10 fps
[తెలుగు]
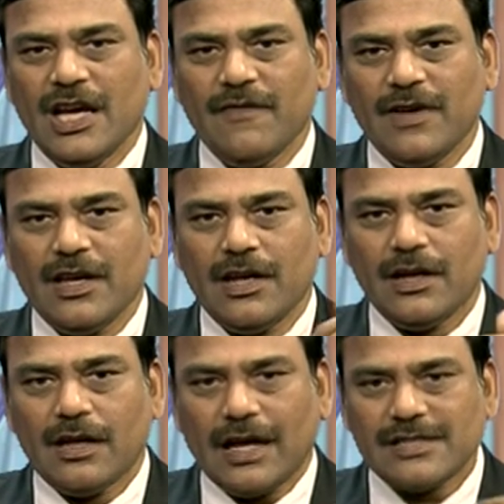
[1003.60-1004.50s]
ఇవి
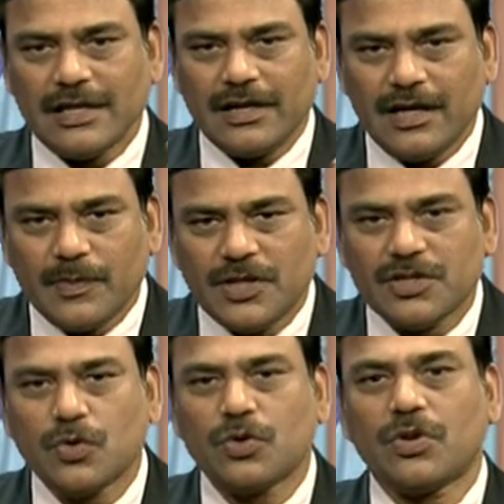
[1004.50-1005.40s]
అసలు ట్రీట్మెంట్
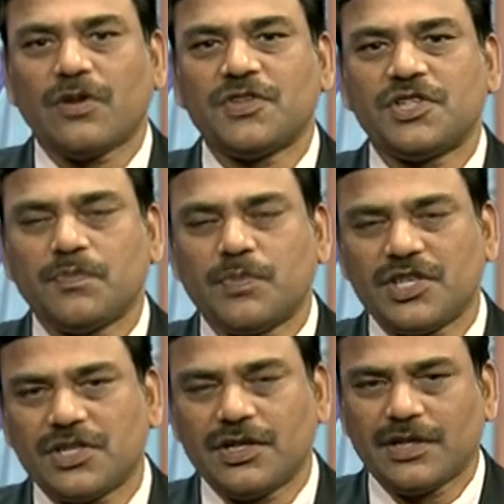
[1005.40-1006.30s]
జరుగుతున్న విషయం
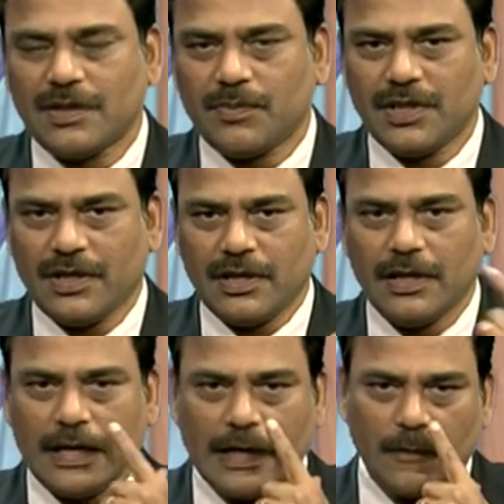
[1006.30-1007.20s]
పేషెంట్కి తప్పితే
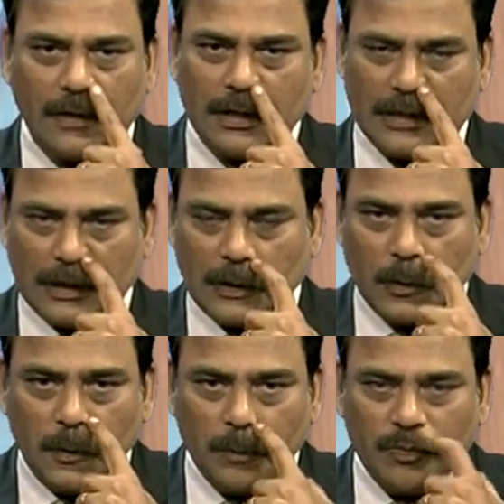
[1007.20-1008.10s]
ఇంకెవరికీ
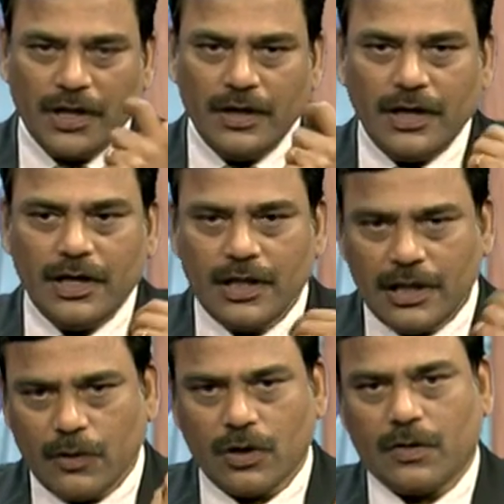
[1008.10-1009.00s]
తెలియదు
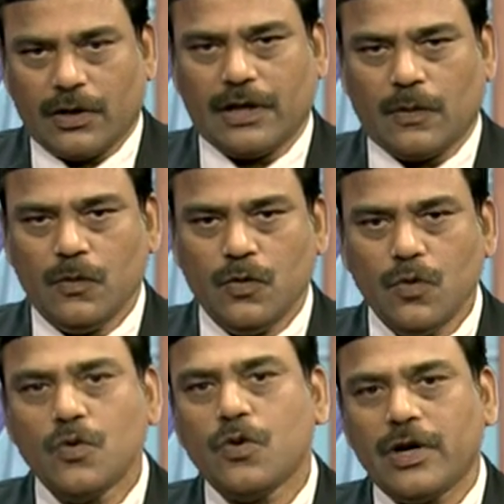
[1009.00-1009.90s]
ఇది ఒక రకం
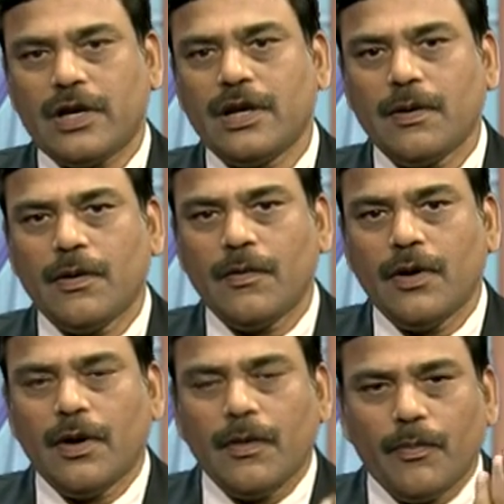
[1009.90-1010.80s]
ఇంకోటి
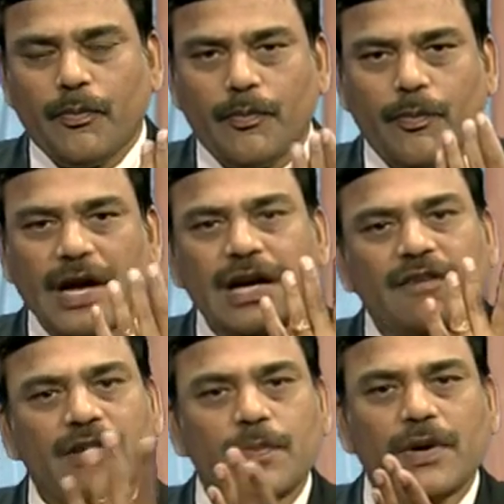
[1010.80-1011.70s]
బయట
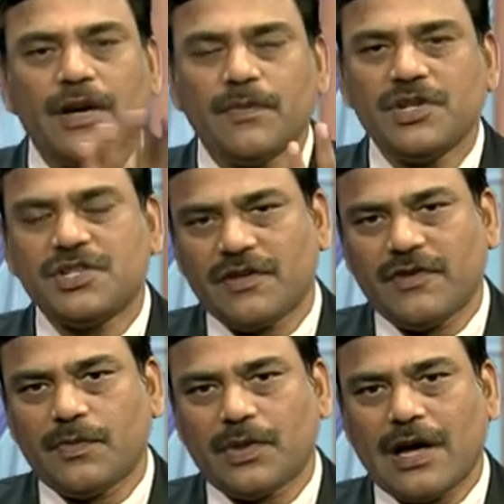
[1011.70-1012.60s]
వేపు కనిపించే
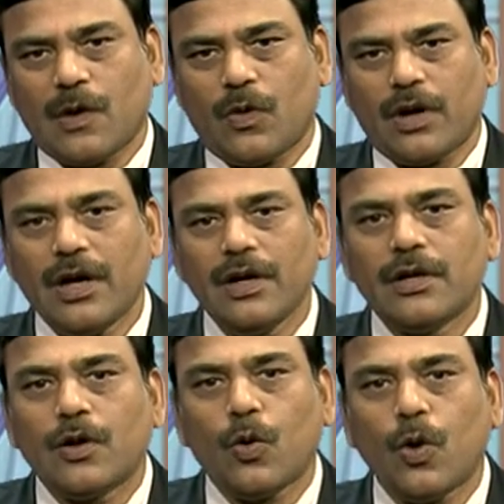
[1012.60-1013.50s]
వైపు కాకుండా
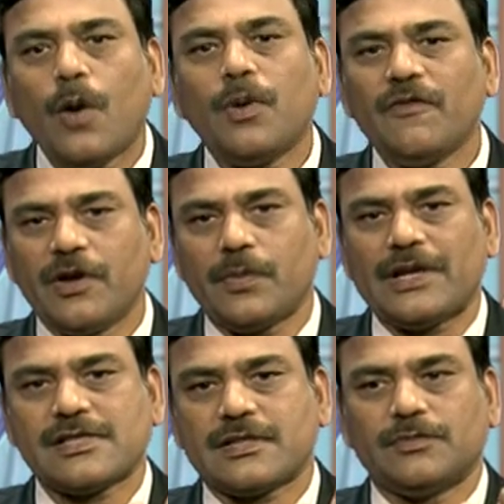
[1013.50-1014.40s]
లోపల వేపు
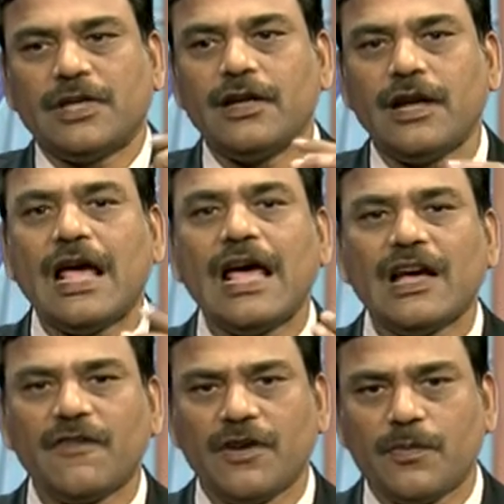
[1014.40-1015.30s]
వేస్తాం అంటే
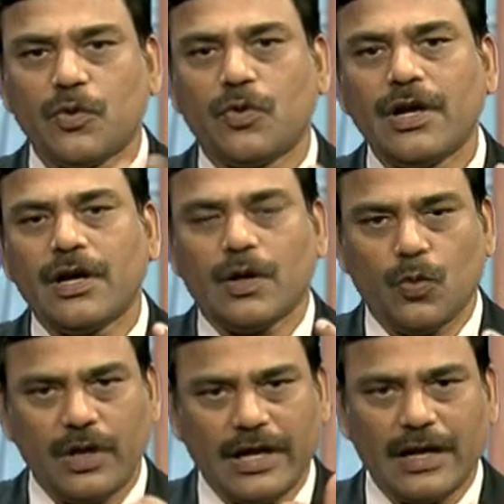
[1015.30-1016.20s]
నేలకు వేపు కూడా
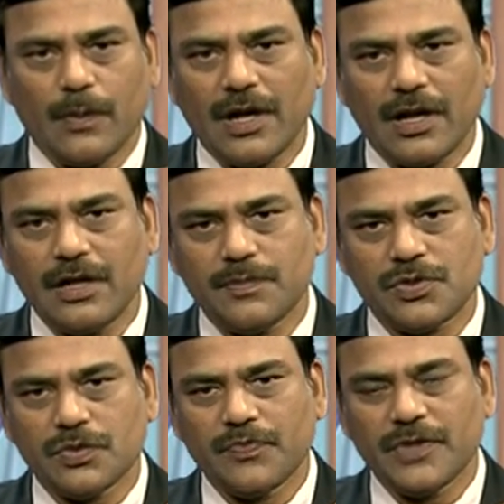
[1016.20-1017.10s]
ఉంటాయి అన్నమాట క్లిప్స్